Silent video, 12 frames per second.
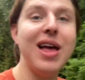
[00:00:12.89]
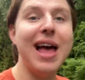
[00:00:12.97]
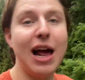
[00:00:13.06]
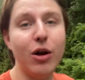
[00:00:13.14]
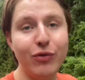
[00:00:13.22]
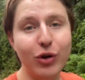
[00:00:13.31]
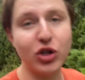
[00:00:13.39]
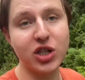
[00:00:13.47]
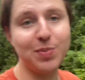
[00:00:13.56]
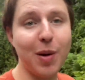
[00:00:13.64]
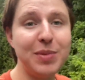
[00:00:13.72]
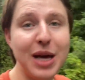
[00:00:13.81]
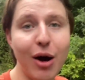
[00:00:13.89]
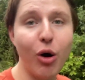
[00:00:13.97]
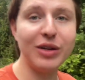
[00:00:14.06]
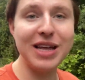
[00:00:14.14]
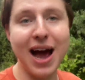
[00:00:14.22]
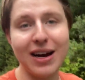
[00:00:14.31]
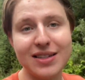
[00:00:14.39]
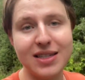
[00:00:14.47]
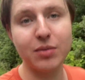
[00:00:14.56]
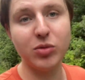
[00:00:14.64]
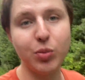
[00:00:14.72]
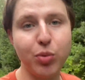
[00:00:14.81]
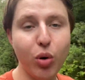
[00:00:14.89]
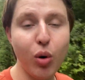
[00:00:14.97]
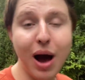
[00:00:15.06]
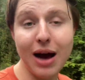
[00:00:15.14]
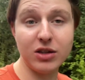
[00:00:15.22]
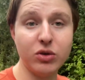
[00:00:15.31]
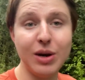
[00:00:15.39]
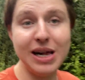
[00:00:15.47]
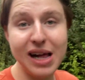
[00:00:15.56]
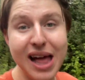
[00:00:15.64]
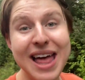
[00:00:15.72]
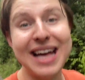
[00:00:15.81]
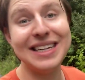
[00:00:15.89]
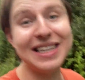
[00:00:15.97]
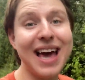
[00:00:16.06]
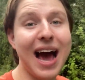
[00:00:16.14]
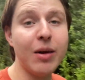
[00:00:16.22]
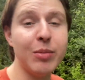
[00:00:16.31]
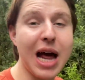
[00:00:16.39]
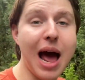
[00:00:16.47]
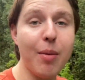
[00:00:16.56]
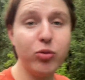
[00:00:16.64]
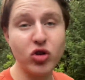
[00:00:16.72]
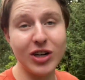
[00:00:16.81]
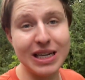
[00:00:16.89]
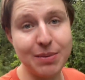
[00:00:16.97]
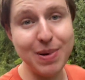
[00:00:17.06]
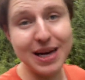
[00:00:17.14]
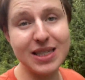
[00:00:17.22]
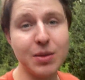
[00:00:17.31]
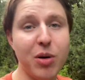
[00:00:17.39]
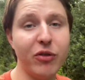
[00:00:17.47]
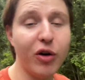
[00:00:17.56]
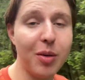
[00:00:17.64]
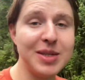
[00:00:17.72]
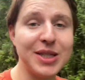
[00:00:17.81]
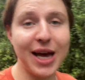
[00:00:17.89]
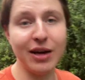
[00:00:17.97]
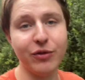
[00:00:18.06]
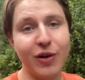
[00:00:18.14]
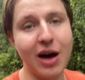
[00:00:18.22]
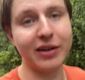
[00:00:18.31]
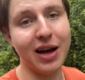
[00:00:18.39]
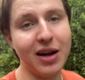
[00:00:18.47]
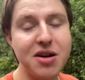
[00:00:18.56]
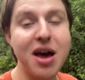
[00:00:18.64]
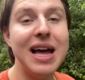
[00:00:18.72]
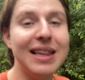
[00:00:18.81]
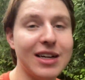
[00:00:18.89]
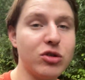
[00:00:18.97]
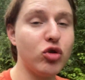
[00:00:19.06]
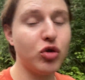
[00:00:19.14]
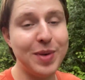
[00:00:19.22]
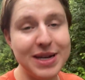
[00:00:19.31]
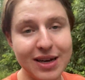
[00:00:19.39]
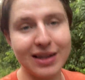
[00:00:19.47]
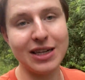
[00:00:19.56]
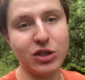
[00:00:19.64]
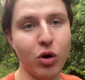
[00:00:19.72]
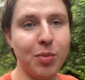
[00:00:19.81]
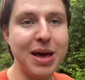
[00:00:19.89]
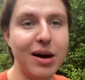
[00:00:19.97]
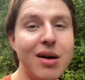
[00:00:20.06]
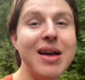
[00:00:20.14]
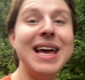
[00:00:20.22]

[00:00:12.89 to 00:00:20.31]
HelloFresh ist bei mir auch die Aktie im Depot aktuell, die gerade mit Abstand die beste Performance eingefahren hat. Dazu später gleich noch mehr.